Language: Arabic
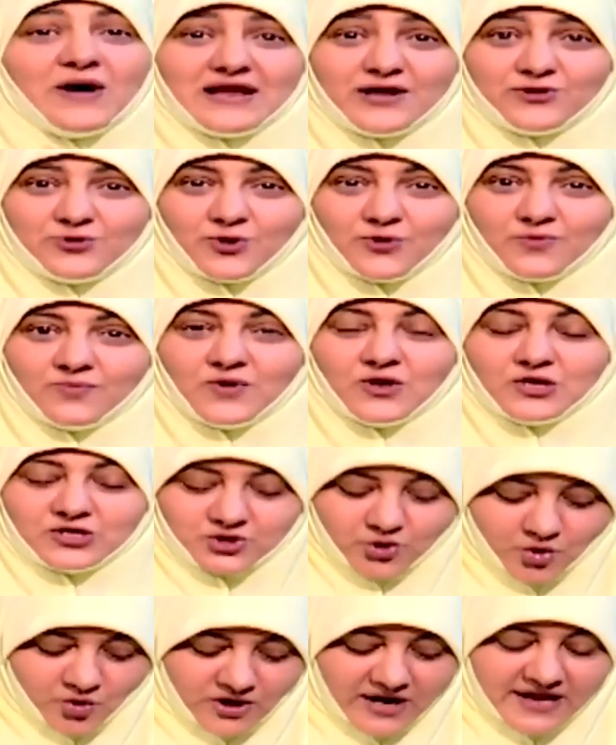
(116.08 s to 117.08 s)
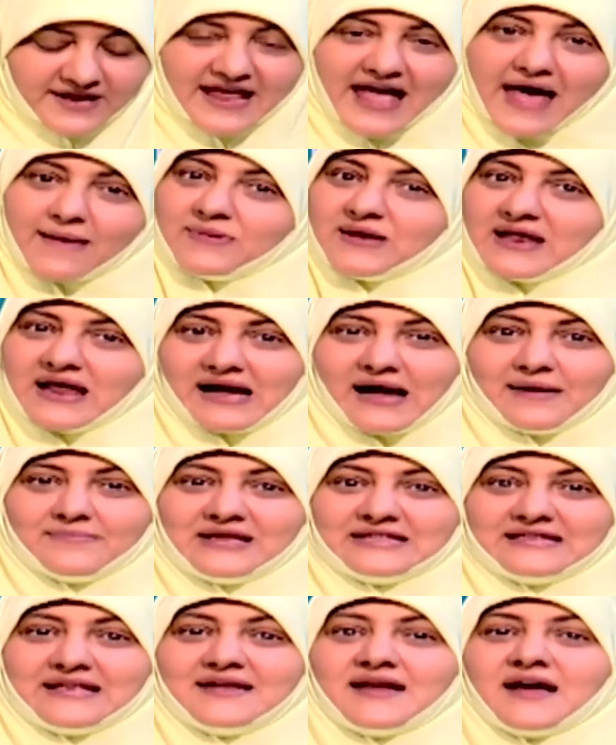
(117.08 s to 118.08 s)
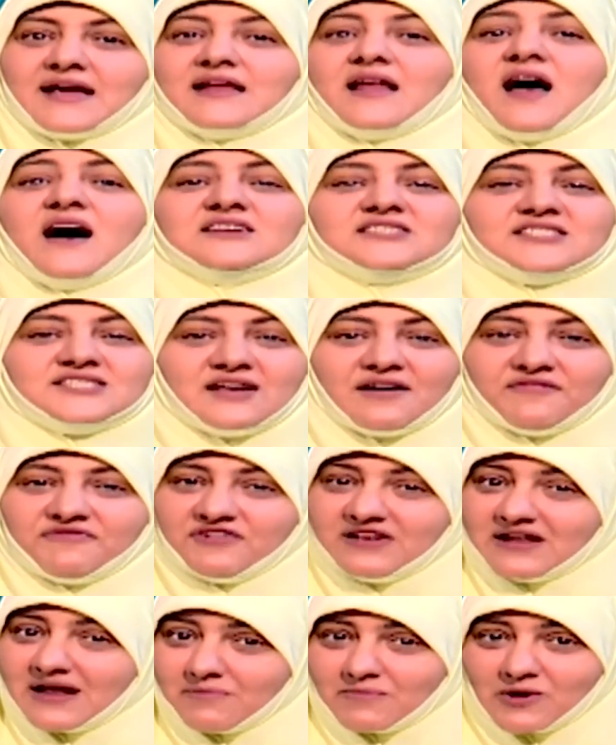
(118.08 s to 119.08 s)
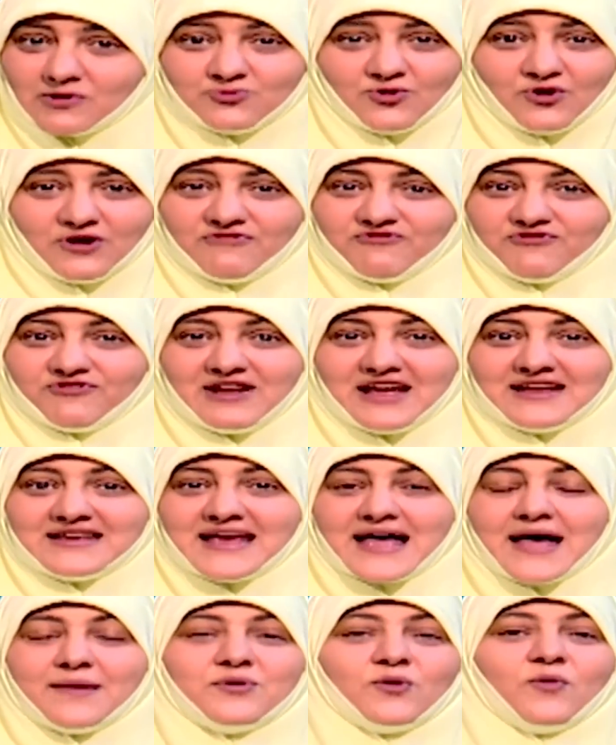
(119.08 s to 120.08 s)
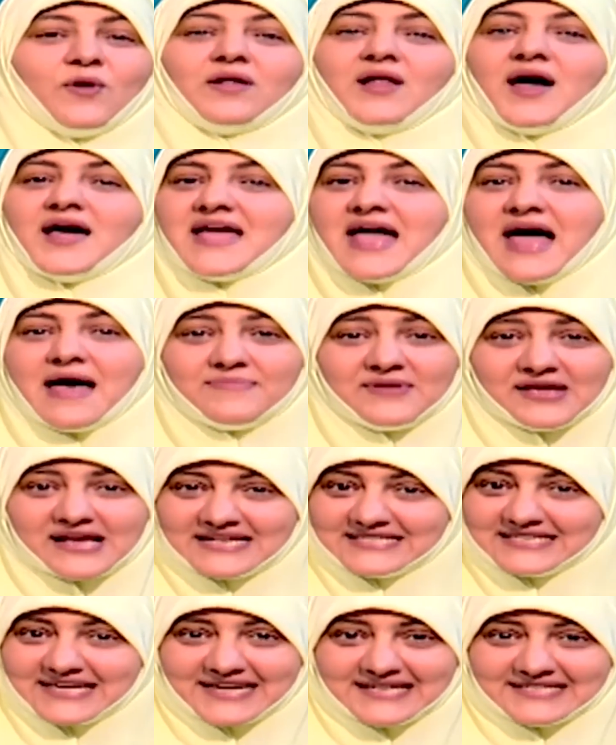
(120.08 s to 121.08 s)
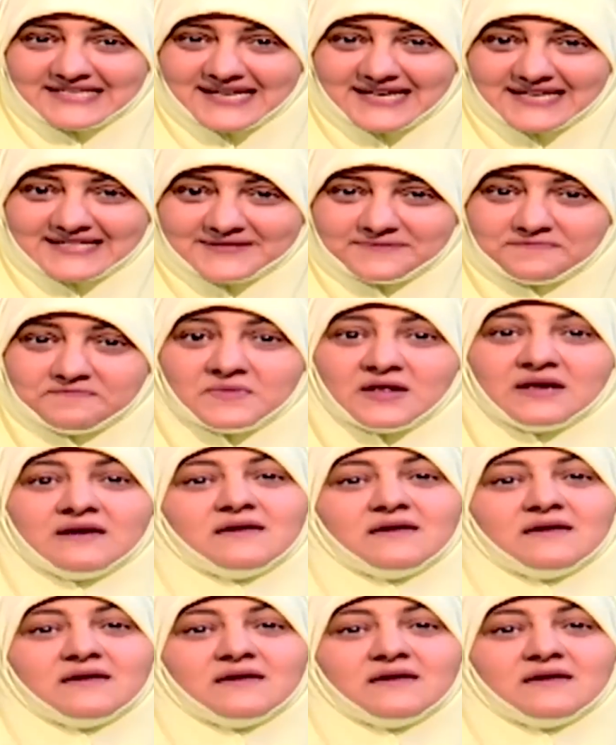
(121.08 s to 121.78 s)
لوالدهم شكرا يا ابي انك عملت لنا كده اثر فينا الموضوع الفلاني يا ابي والله يا ابي كذا كذا كذا